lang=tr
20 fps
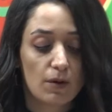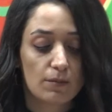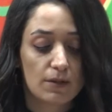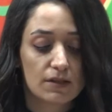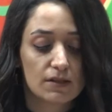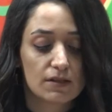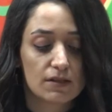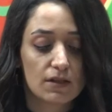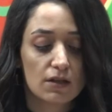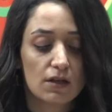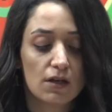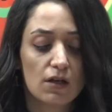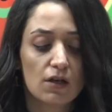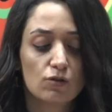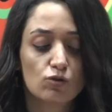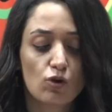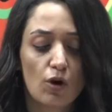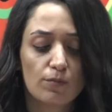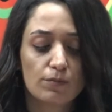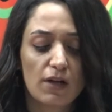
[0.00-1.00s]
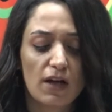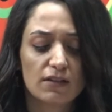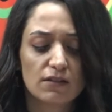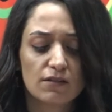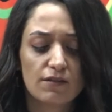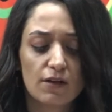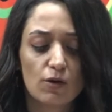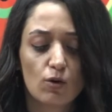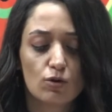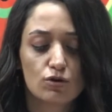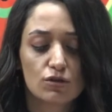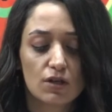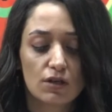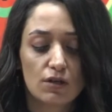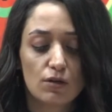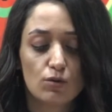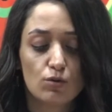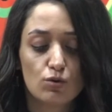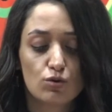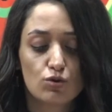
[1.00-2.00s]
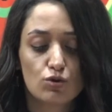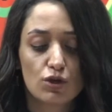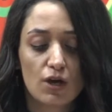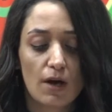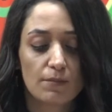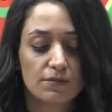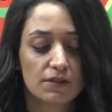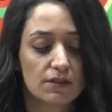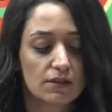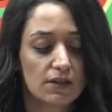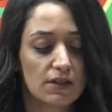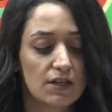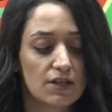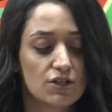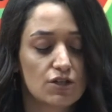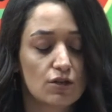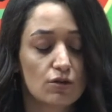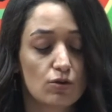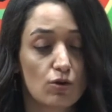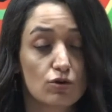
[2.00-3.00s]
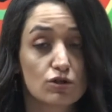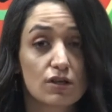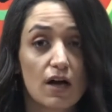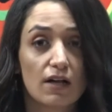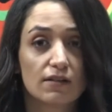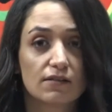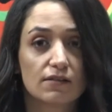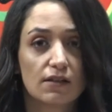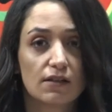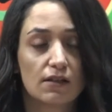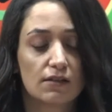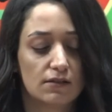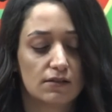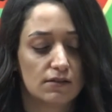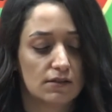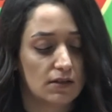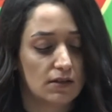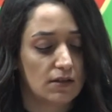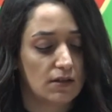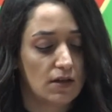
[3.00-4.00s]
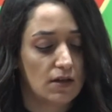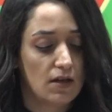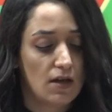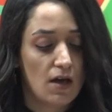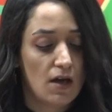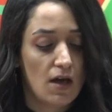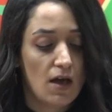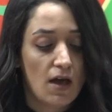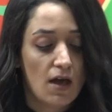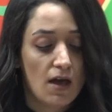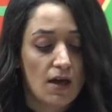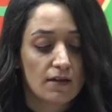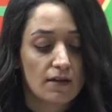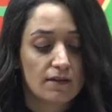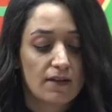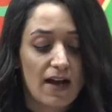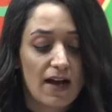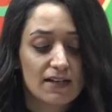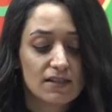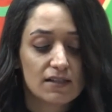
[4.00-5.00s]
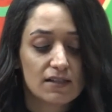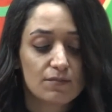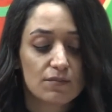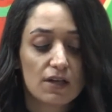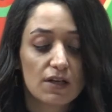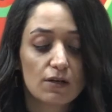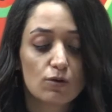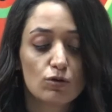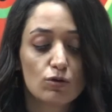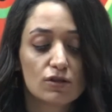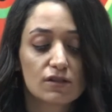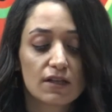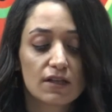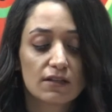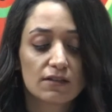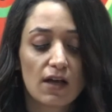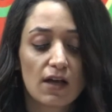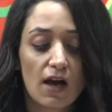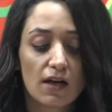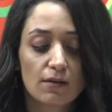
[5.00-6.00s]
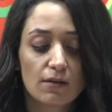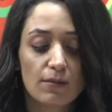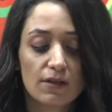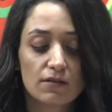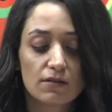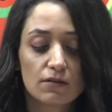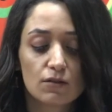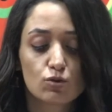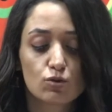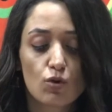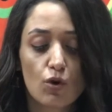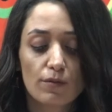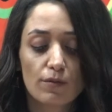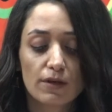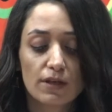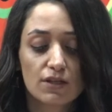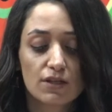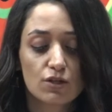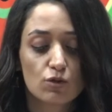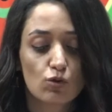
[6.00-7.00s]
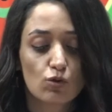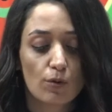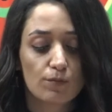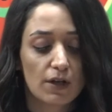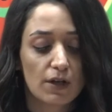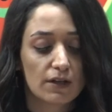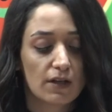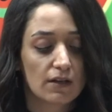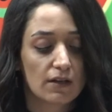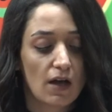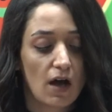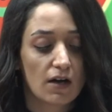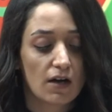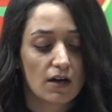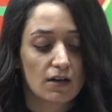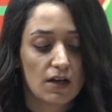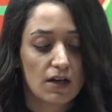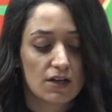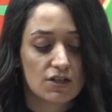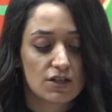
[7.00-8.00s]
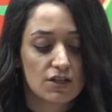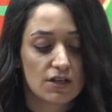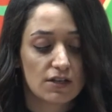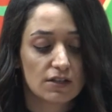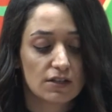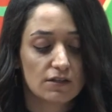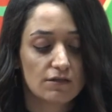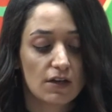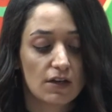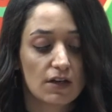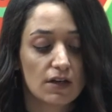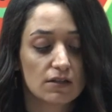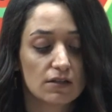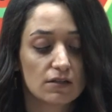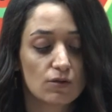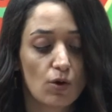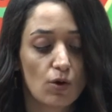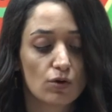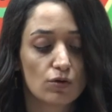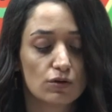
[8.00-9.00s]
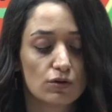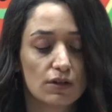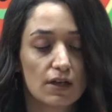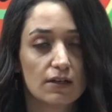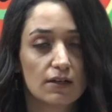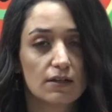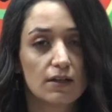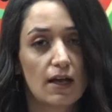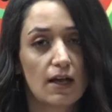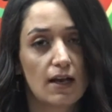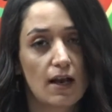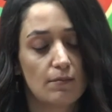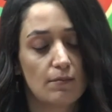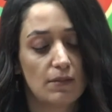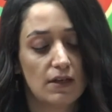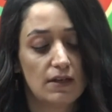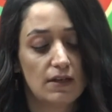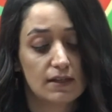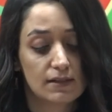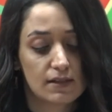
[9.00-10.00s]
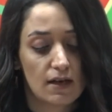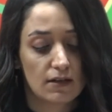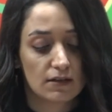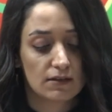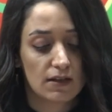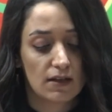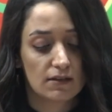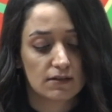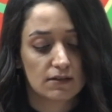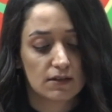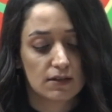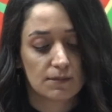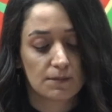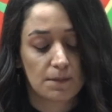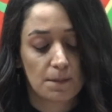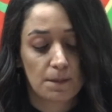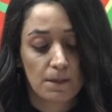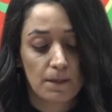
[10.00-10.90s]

babası toplantı ve gösteri yürüyüşü yaptıkları için gözaltına alındı. Dersim'de Gülistan'ın akıbetini sormak için toplanan arkadaşlarının ve kadın örgütlerinin eylemleri yasaklandı.